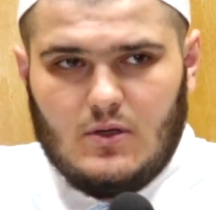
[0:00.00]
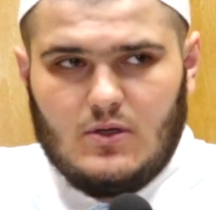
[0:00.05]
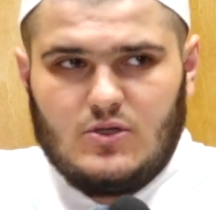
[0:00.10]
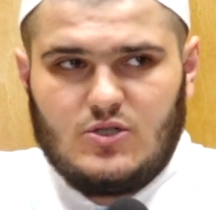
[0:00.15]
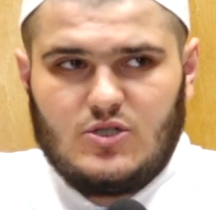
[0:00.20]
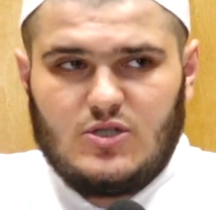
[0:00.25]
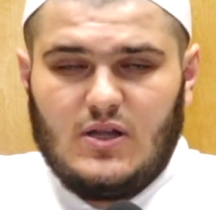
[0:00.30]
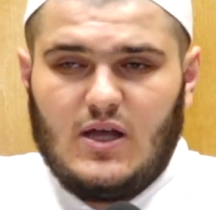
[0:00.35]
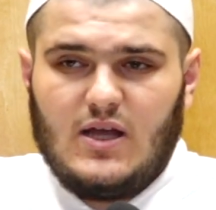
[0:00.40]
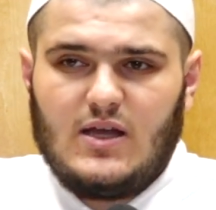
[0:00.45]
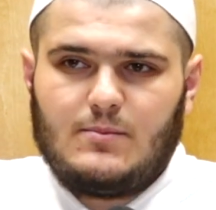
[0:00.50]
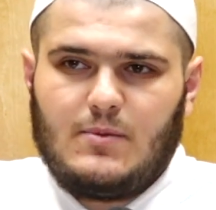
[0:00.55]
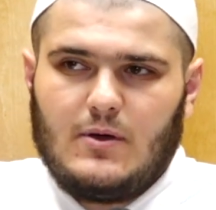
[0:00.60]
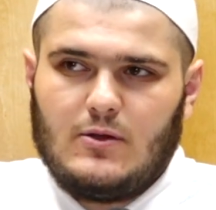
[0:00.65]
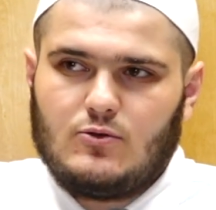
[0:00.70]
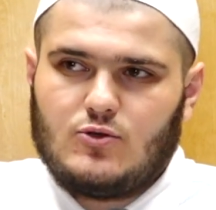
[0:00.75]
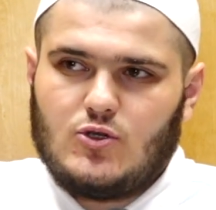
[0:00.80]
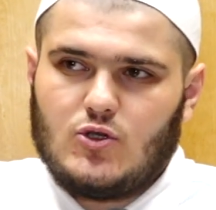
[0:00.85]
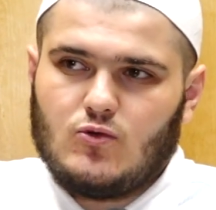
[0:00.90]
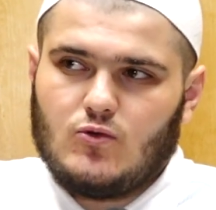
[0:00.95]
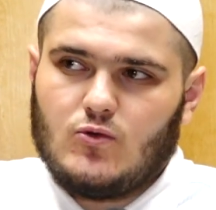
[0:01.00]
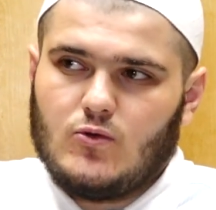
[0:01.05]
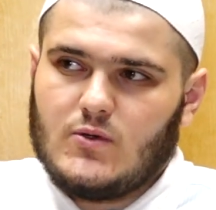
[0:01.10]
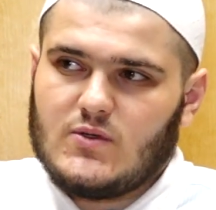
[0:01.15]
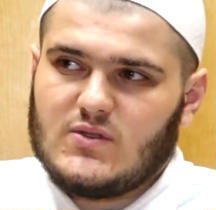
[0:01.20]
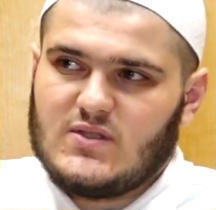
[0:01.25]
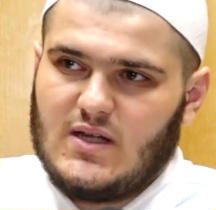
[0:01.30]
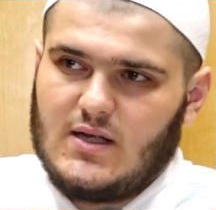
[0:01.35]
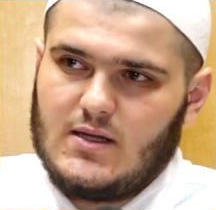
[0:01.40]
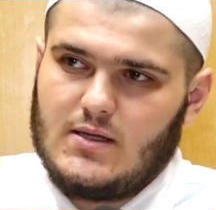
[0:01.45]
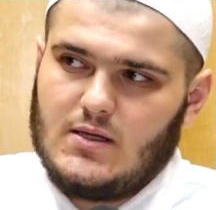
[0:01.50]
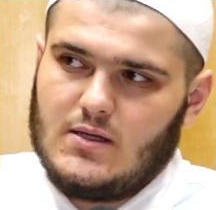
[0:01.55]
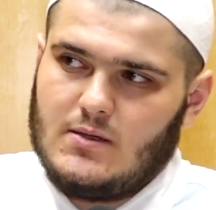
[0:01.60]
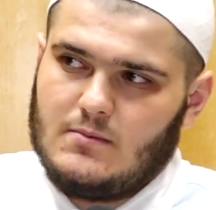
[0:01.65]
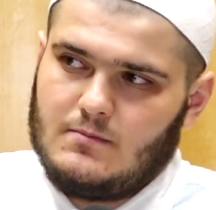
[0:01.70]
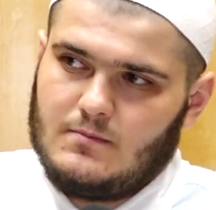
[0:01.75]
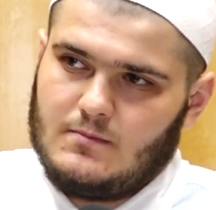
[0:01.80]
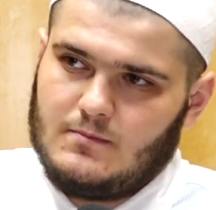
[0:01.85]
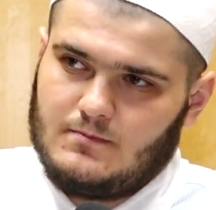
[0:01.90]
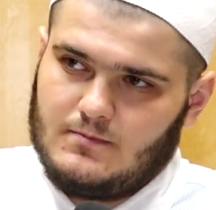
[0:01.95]
желая получить у него знания,
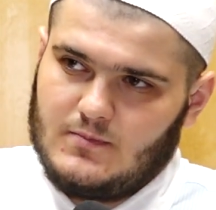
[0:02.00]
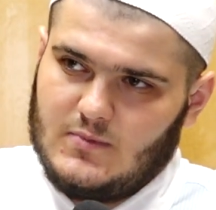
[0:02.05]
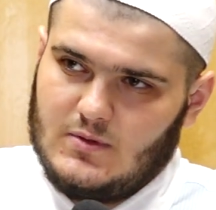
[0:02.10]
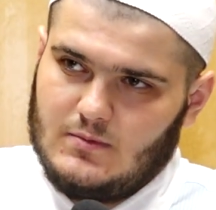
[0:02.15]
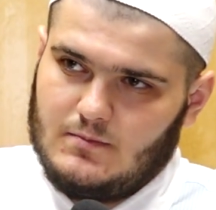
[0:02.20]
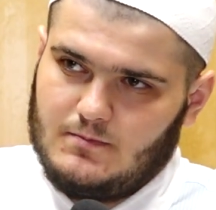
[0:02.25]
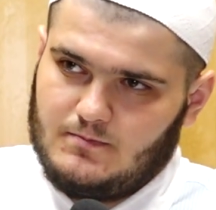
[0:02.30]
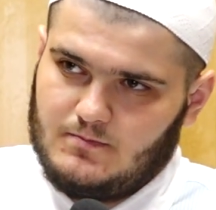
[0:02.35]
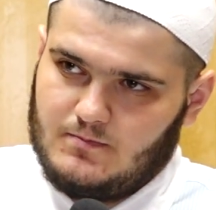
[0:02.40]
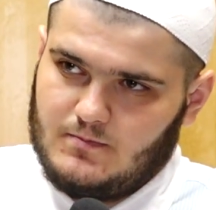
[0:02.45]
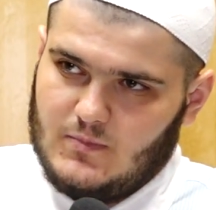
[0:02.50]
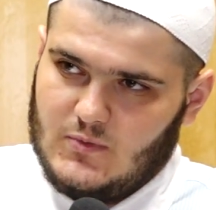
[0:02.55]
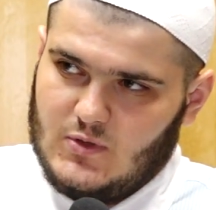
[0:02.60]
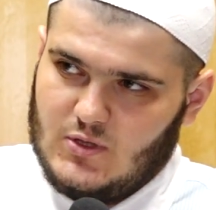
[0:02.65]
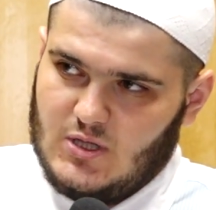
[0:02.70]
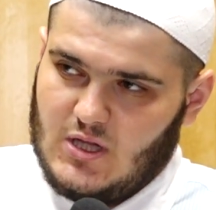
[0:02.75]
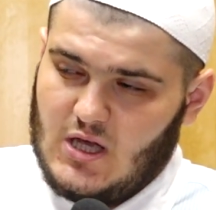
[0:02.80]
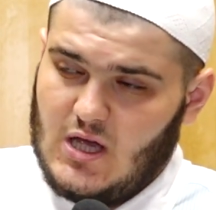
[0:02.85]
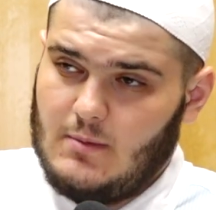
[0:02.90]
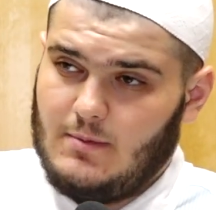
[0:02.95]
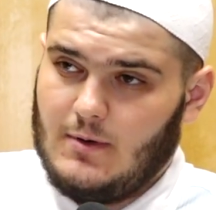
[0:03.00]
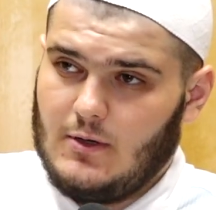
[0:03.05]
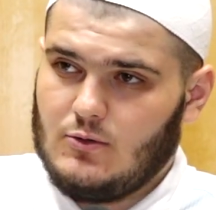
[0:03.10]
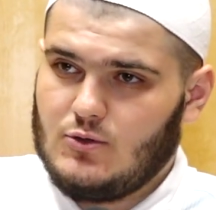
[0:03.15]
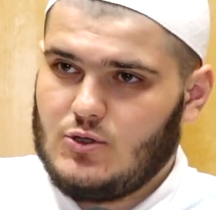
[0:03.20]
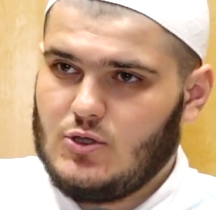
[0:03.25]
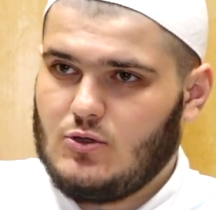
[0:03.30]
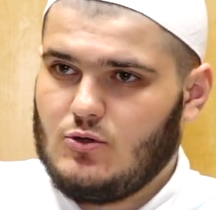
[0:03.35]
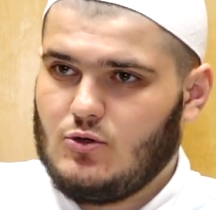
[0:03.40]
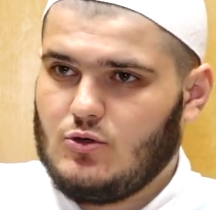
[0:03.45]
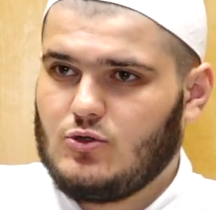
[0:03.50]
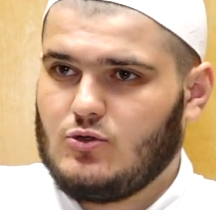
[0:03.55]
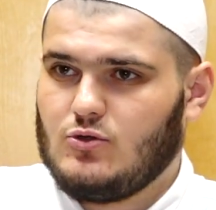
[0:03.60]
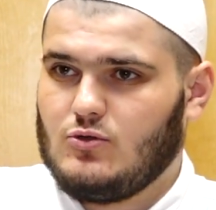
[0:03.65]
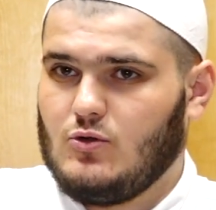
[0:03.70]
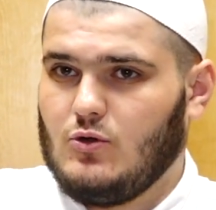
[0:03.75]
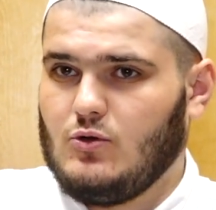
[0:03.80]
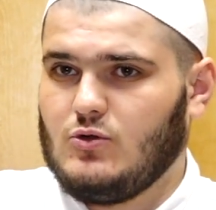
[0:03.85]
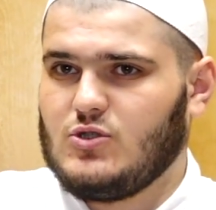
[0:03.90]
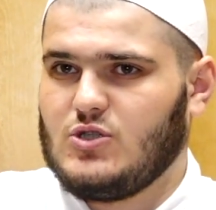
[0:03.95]
желая получить то,
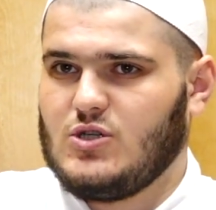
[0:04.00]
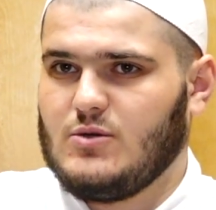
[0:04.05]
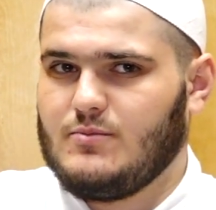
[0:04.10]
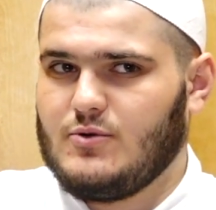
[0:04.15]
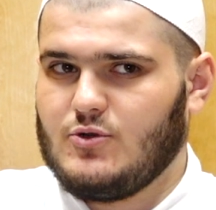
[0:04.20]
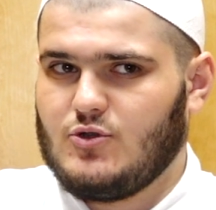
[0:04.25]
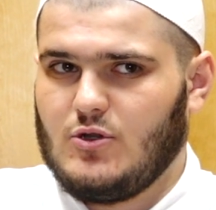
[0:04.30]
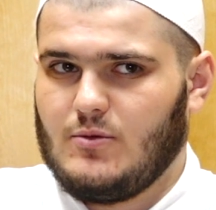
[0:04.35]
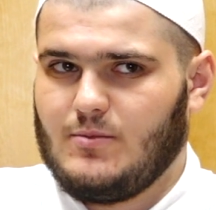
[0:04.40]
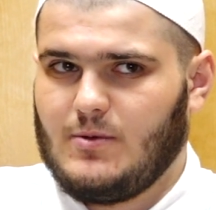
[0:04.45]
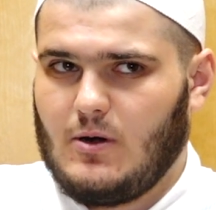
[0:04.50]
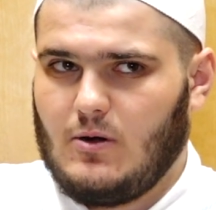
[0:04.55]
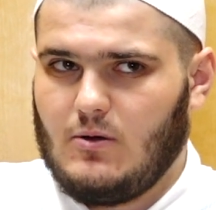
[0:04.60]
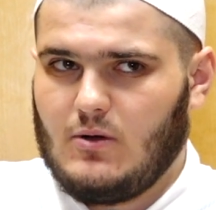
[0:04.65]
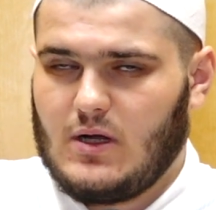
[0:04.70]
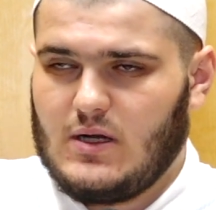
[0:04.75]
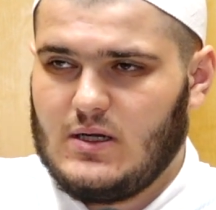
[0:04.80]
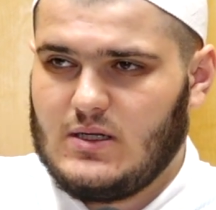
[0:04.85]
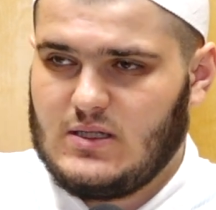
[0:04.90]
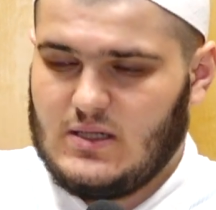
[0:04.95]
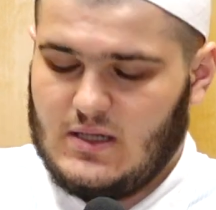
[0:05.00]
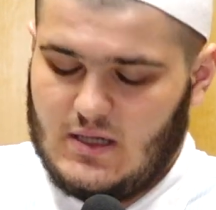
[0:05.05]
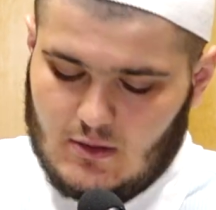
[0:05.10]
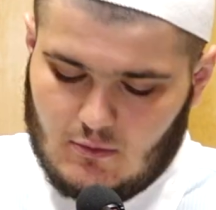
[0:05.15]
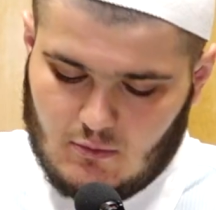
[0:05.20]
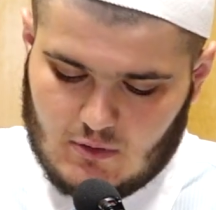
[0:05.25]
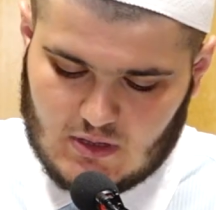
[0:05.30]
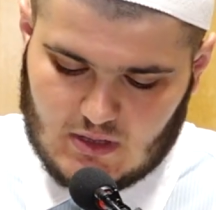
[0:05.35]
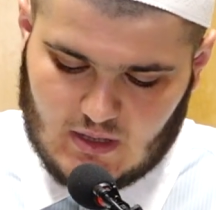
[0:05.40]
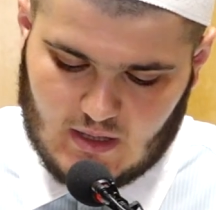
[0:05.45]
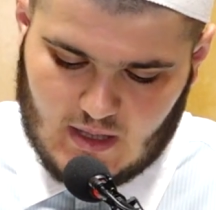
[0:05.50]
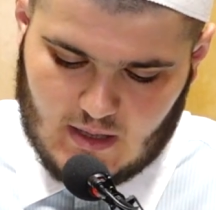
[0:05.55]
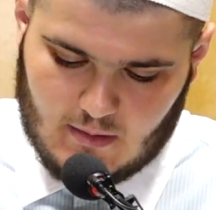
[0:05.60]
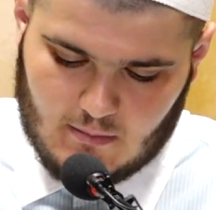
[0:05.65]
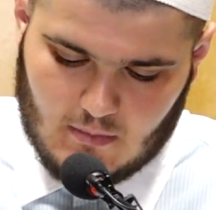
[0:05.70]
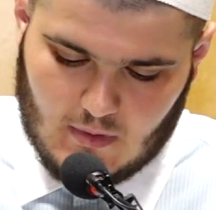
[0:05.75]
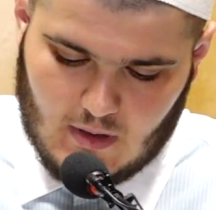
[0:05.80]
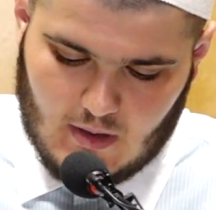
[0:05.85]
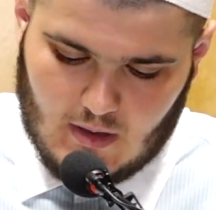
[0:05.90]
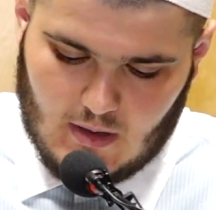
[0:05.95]
что, с чем пришел пророк, алейхиссалату
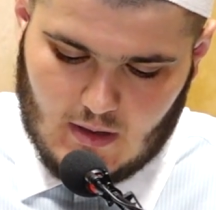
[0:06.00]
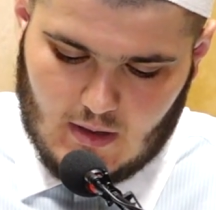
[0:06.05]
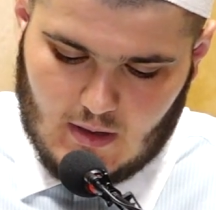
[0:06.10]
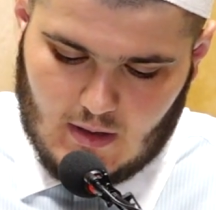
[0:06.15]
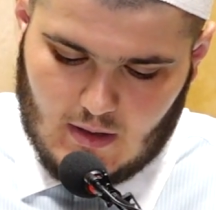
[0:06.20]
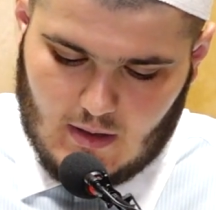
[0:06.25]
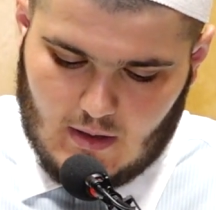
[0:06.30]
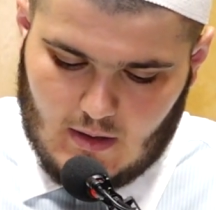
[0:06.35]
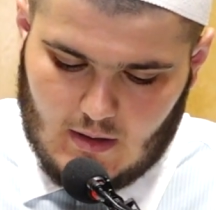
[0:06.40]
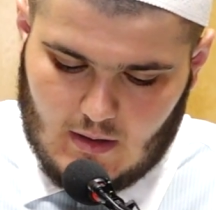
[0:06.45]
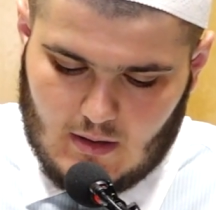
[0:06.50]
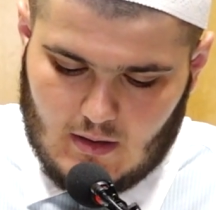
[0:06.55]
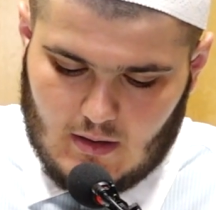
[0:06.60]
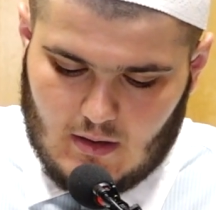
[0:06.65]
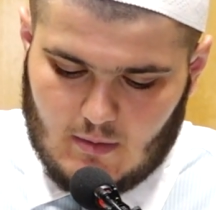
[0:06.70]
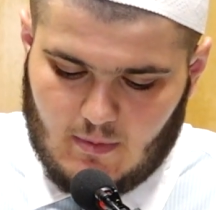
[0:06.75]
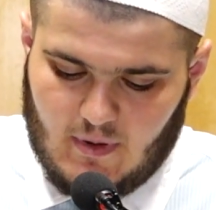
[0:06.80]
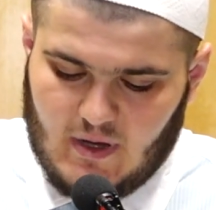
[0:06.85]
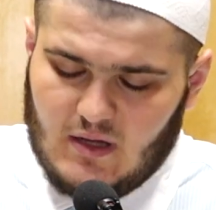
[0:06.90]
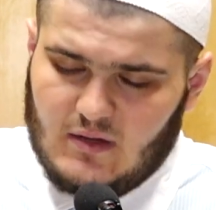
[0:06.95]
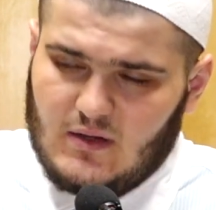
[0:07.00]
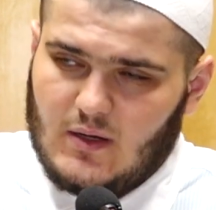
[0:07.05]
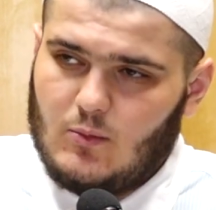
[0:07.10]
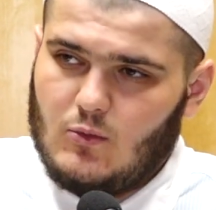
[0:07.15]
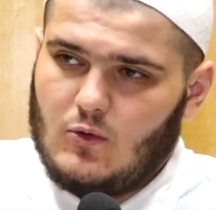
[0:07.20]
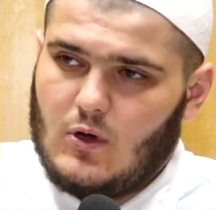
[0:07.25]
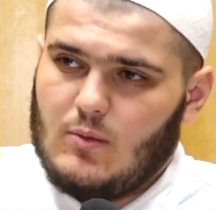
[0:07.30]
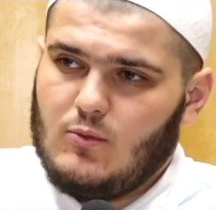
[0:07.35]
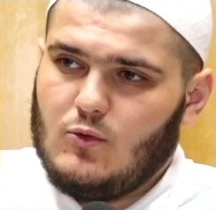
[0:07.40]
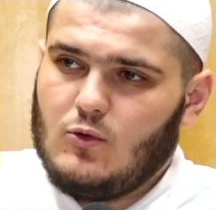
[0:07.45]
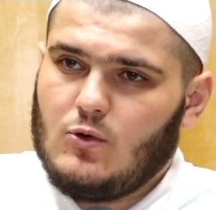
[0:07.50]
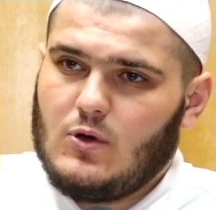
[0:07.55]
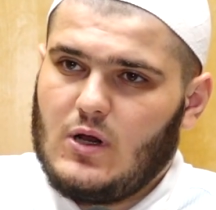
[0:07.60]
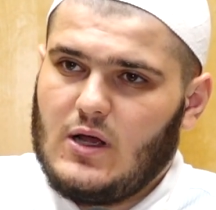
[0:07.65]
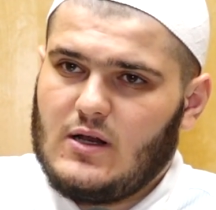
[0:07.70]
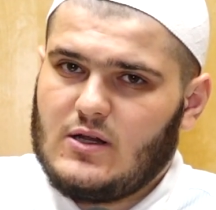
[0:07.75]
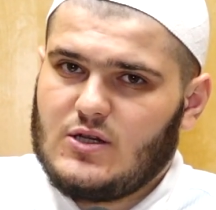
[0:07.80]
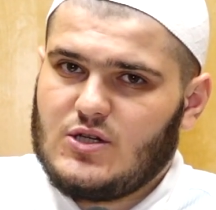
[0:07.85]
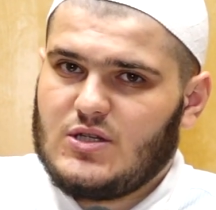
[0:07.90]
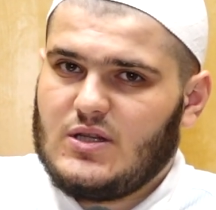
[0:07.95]
вассалям. И поэтому Абу
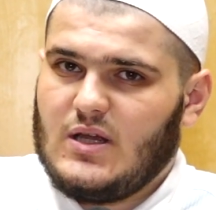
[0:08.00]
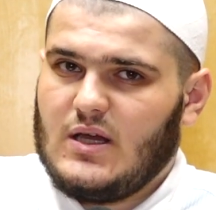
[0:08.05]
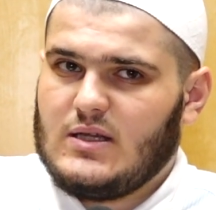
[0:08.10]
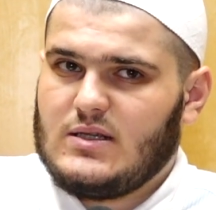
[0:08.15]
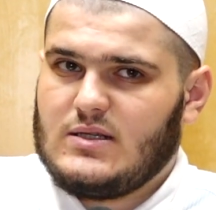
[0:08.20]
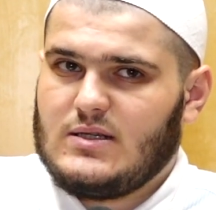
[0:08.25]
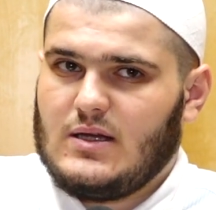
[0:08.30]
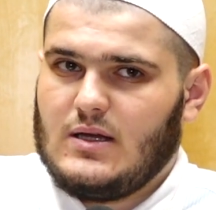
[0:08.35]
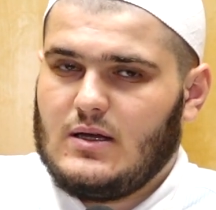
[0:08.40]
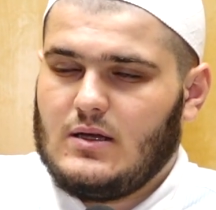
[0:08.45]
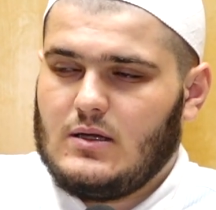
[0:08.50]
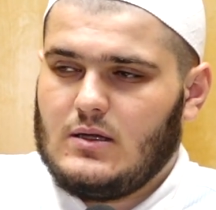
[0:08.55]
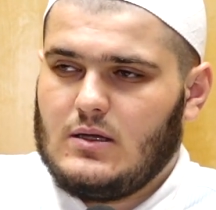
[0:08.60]
Хурайра считается